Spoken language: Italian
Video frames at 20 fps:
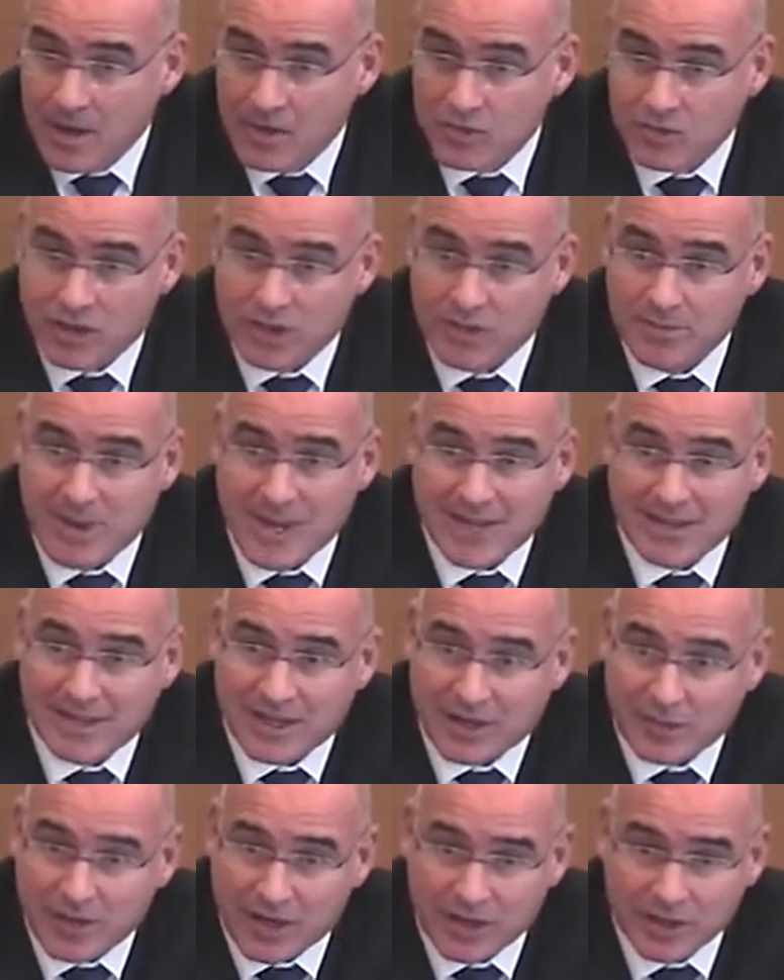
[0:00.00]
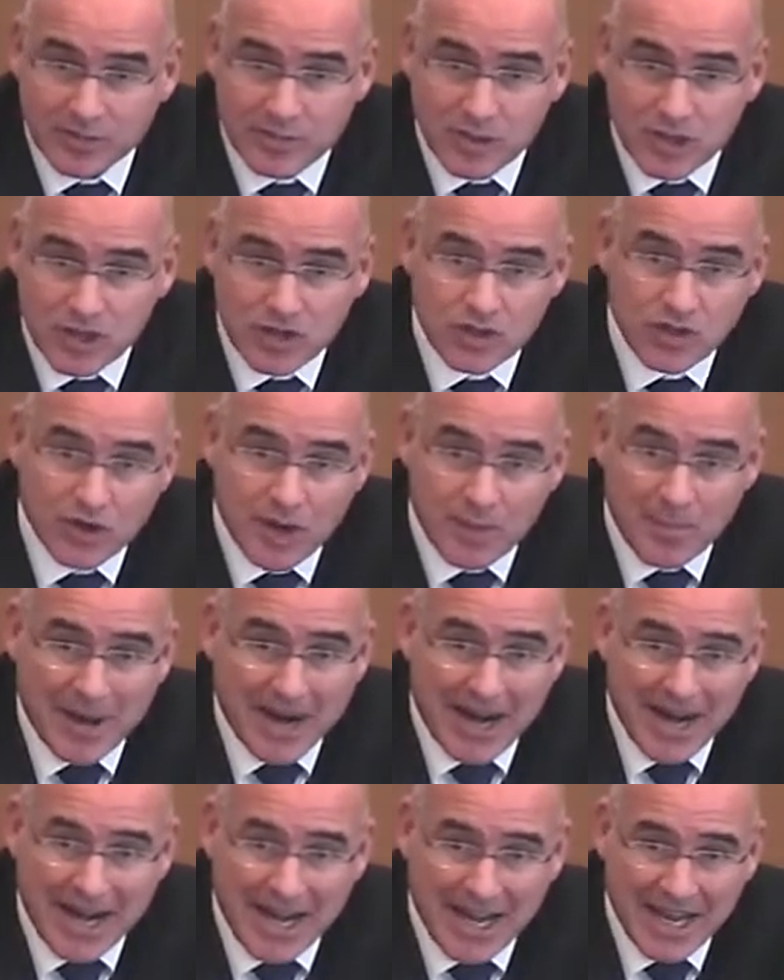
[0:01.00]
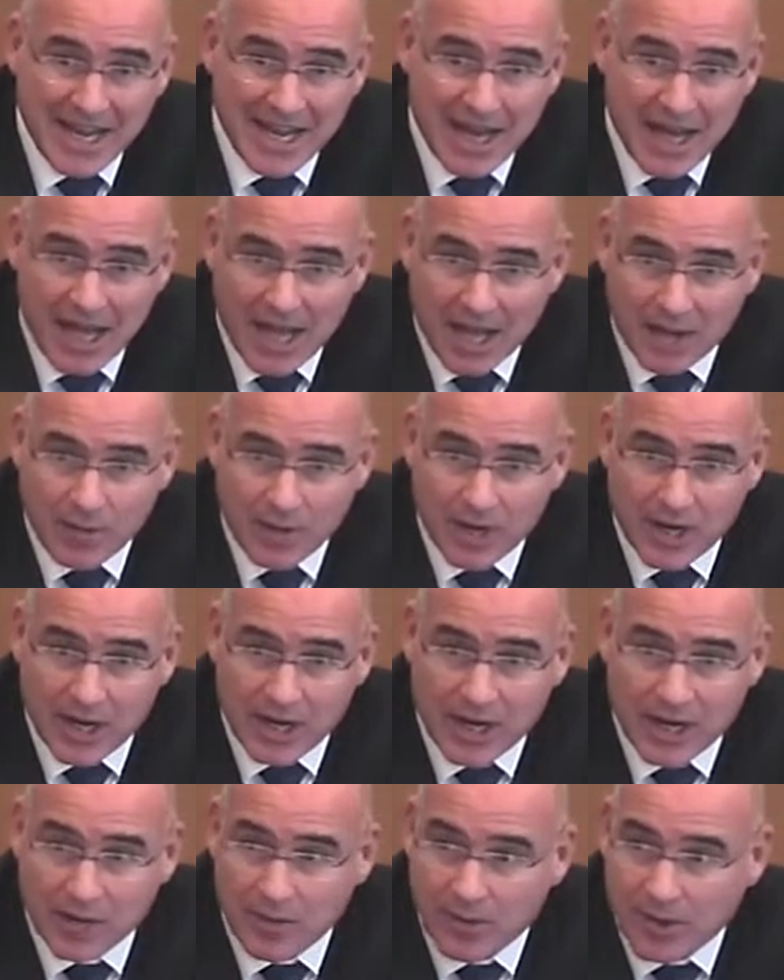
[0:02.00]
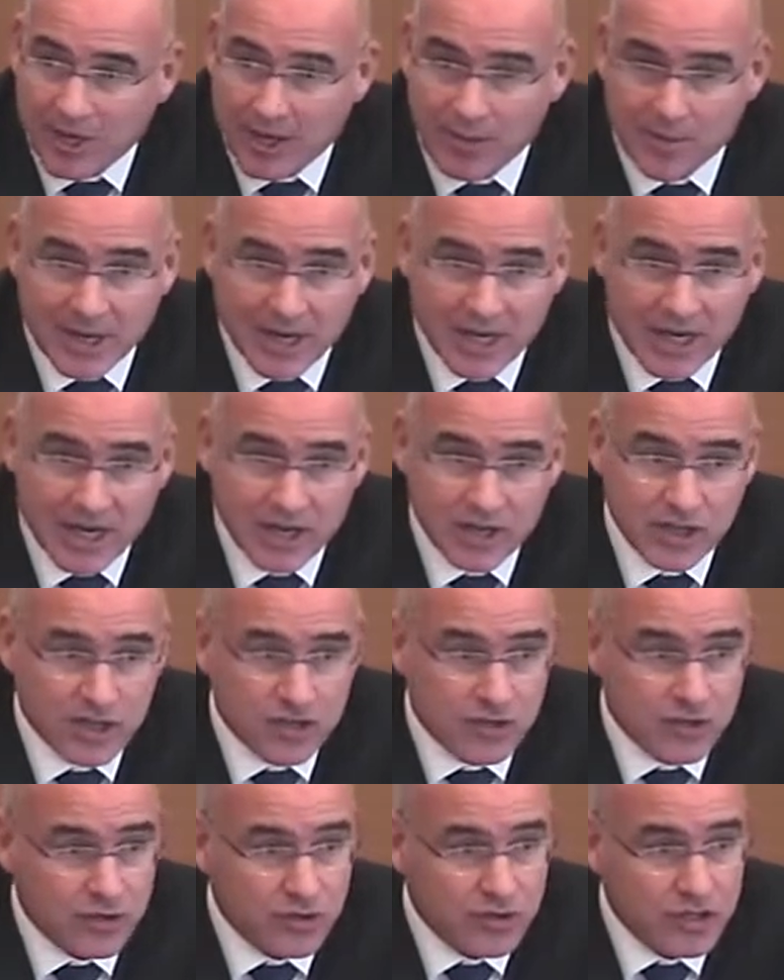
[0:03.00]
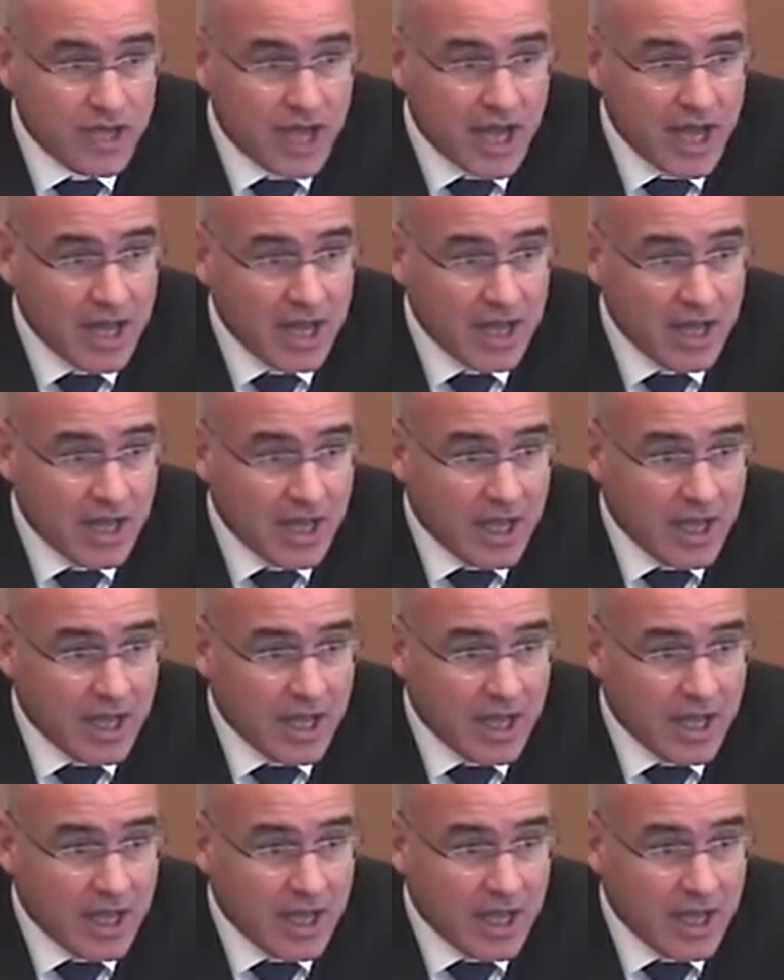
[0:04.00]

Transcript: cioè di mettere una dimensione parallela a quelle che in qualche maniera ci sono già